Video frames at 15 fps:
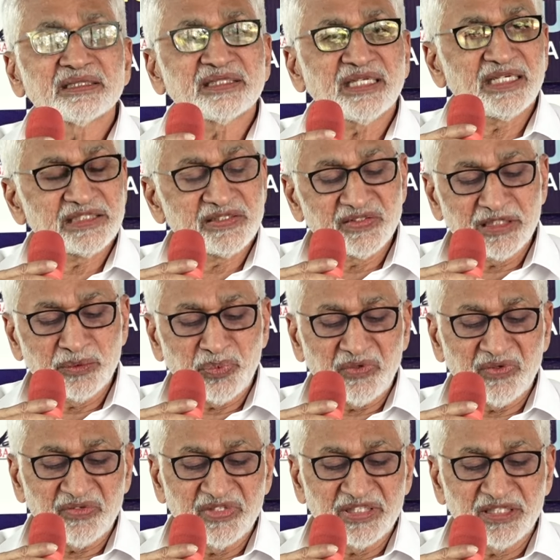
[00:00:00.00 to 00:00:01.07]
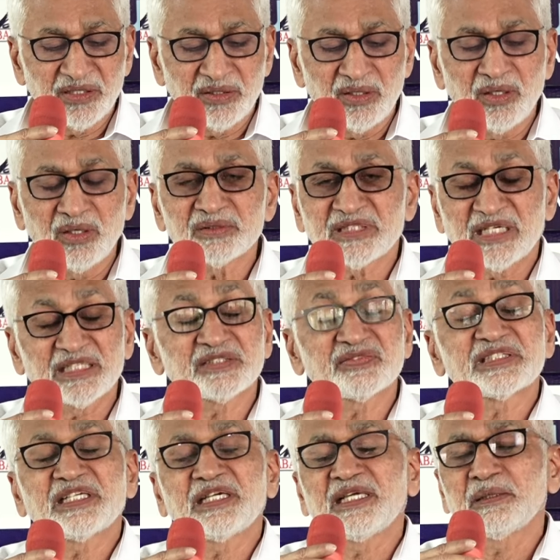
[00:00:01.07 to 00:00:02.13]
సరస్వతి పవర్ విషయంలో
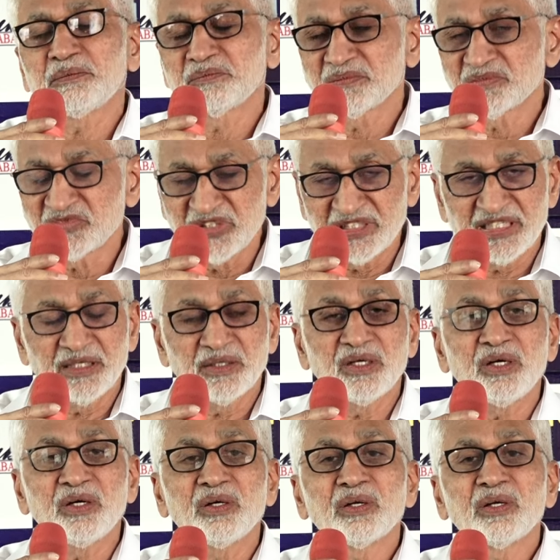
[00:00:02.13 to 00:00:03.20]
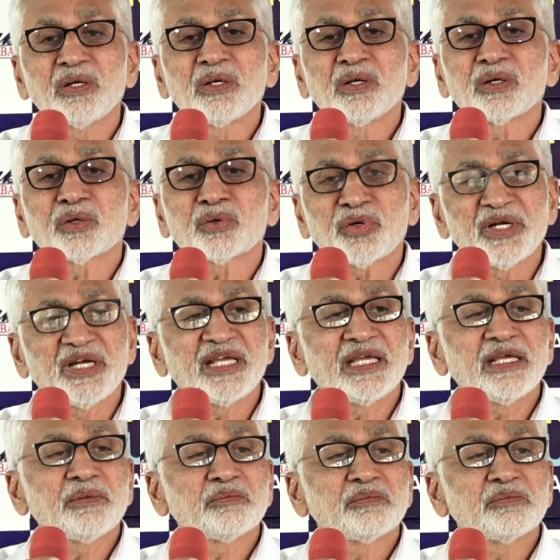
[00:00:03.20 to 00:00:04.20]
సరస్వతి విషయంలో కొన్ని